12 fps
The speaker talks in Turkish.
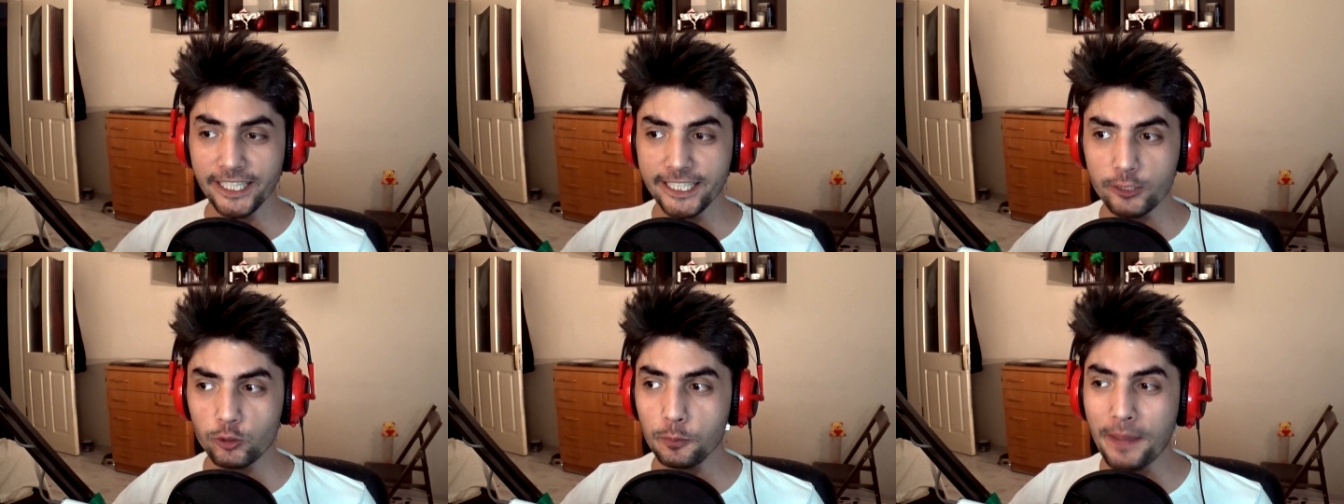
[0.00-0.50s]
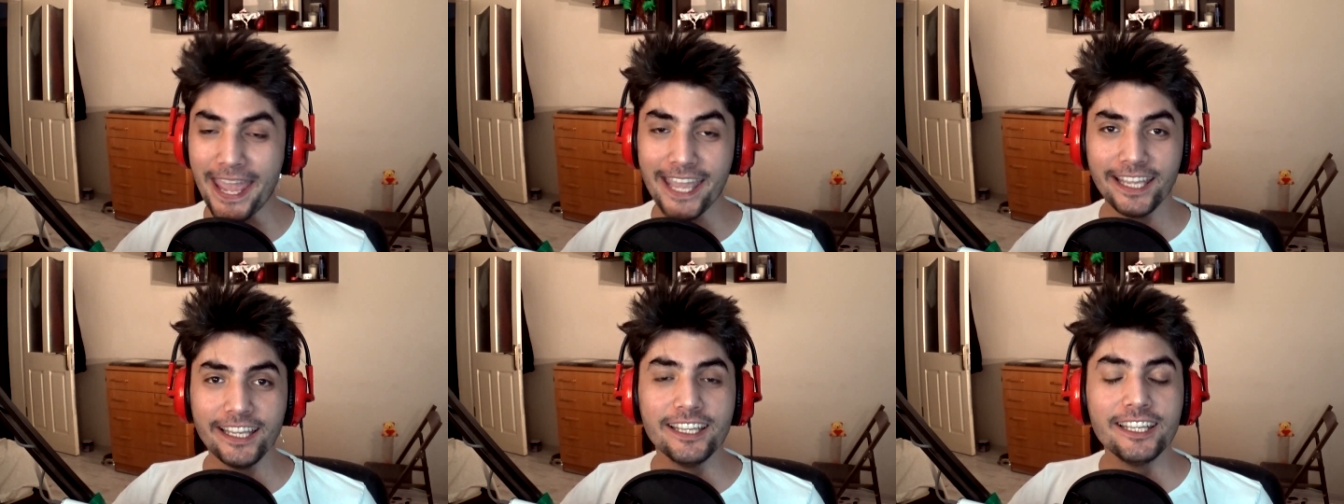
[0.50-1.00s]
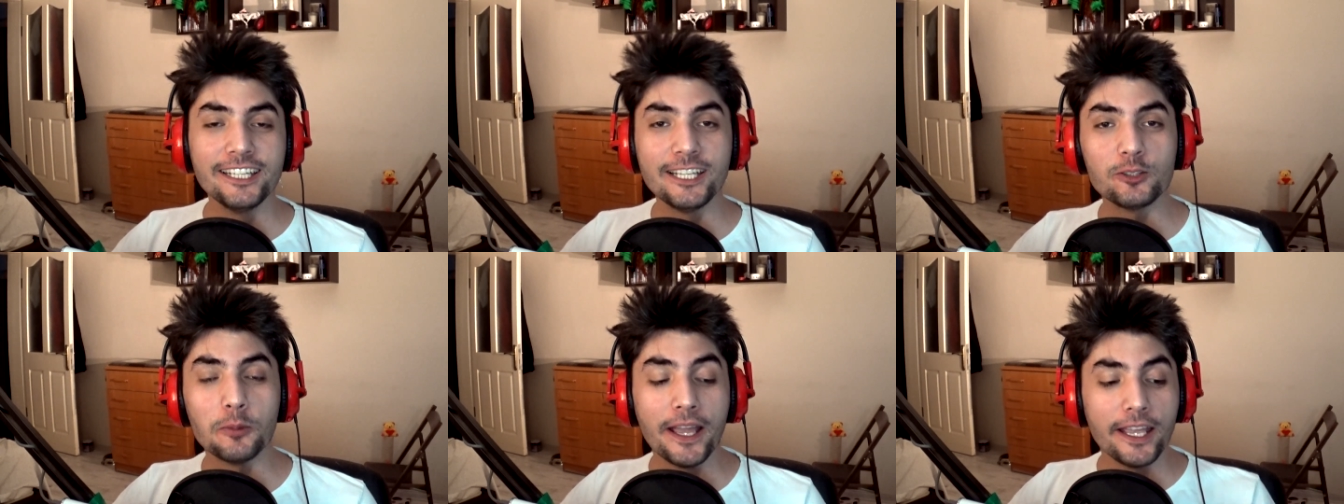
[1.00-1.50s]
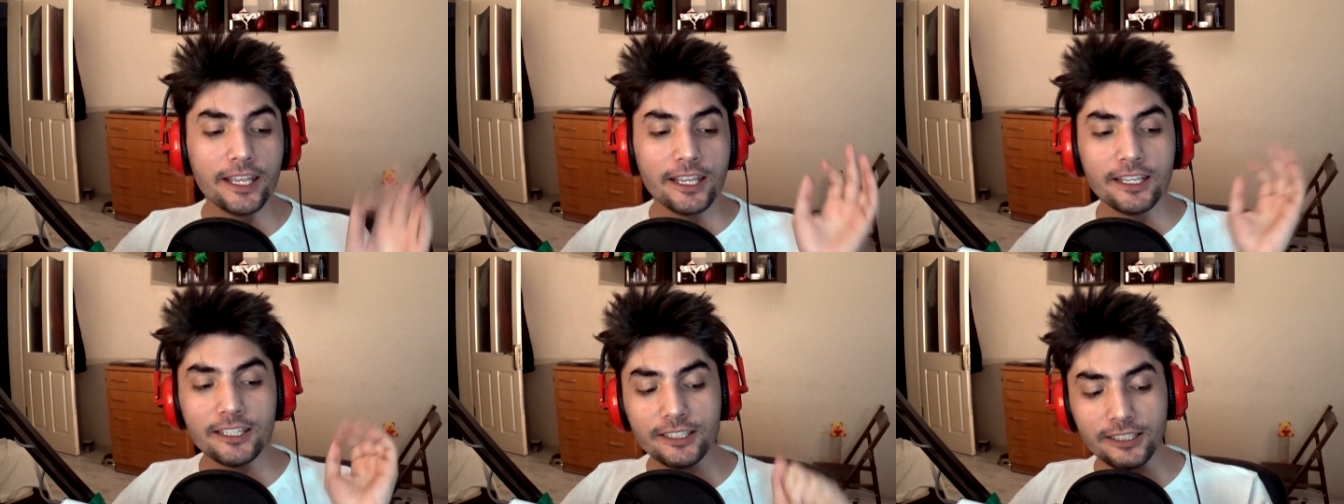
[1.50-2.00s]
Resüme. Resüm.
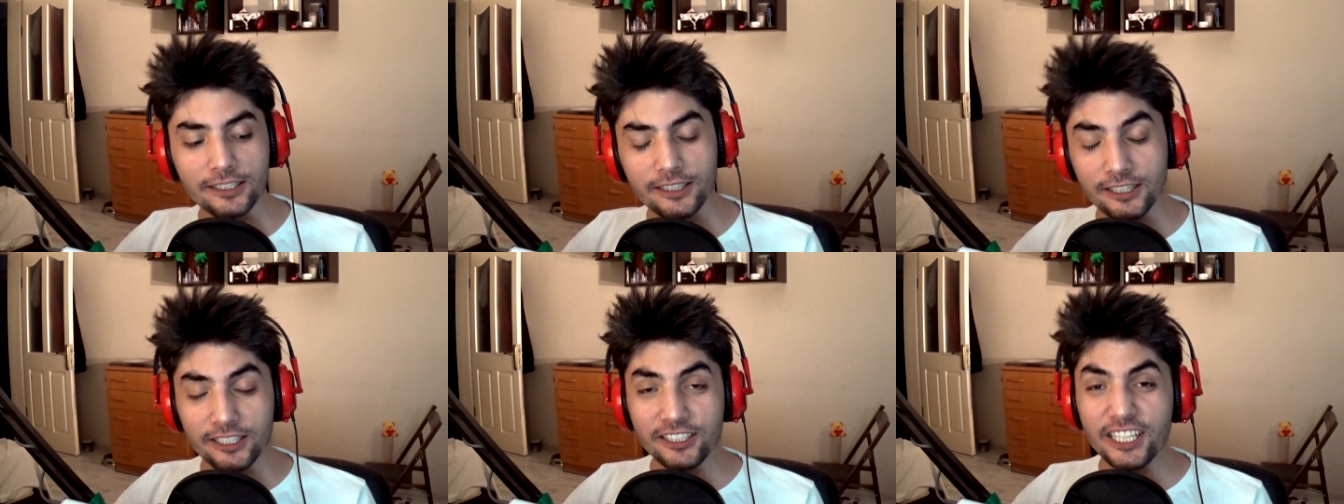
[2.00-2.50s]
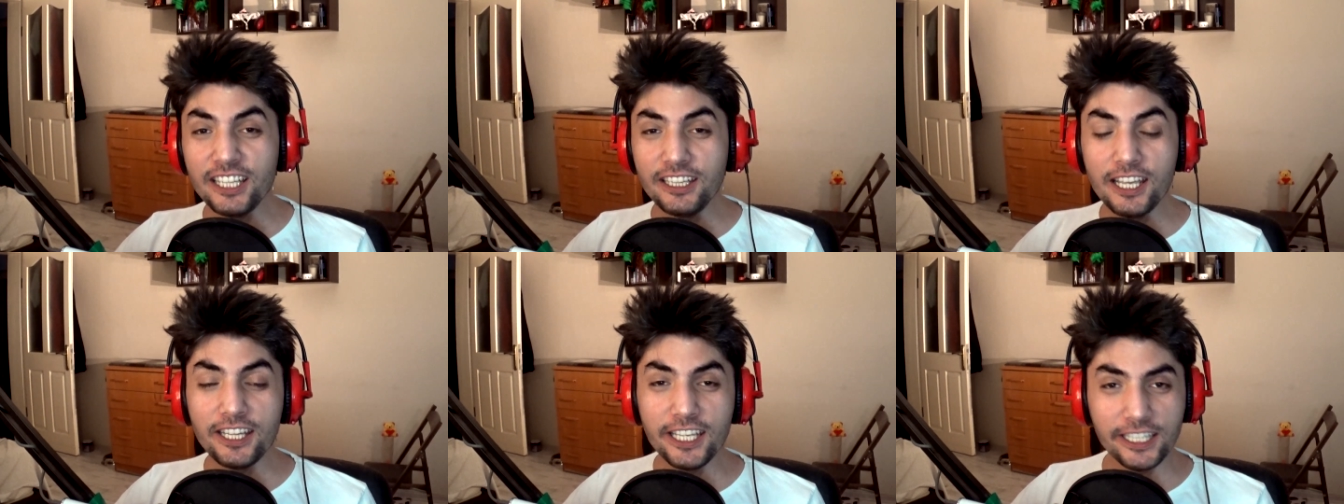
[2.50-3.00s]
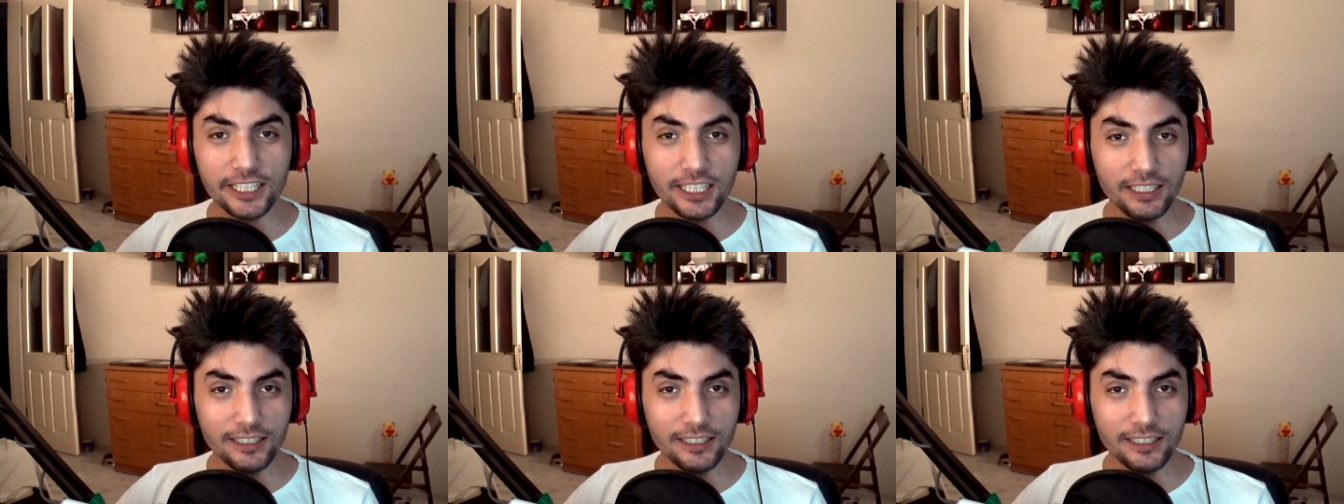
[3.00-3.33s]
Ne, ne dedi?